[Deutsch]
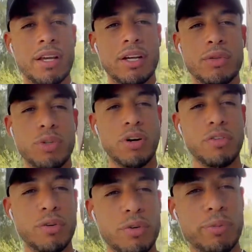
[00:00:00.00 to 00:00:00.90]
äh, gut
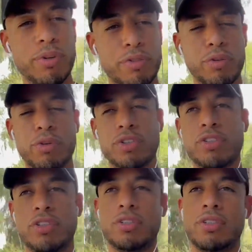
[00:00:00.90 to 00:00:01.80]
aufgehoben gefühlt.
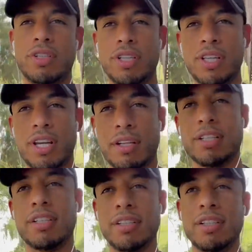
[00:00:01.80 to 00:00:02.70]
Ich
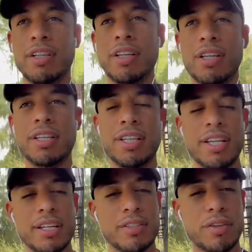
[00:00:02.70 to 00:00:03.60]
hatte nie
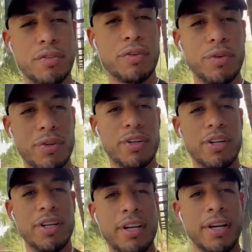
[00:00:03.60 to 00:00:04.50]
das Gefühl,
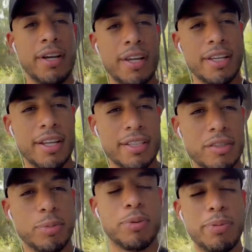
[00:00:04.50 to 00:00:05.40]
dass
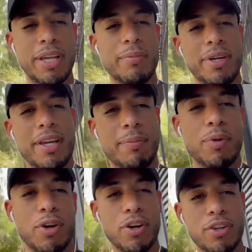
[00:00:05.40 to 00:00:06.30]
es Probleme geben
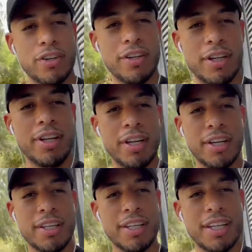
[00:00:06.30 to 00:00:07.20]
könnte,
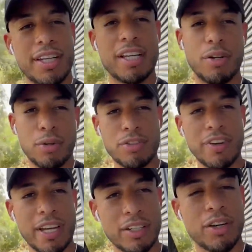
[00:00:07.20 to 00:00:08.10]
die nicht gelöst
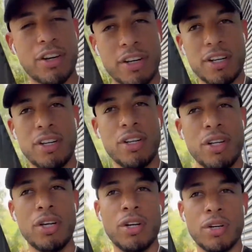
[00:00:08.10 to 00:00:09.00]
werden können.
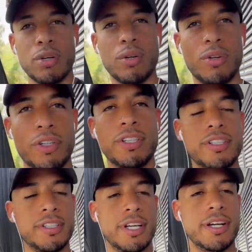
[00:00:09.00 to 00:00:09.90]
Und
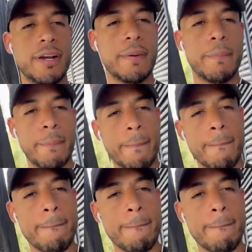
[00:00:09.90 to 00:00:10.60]
ähm,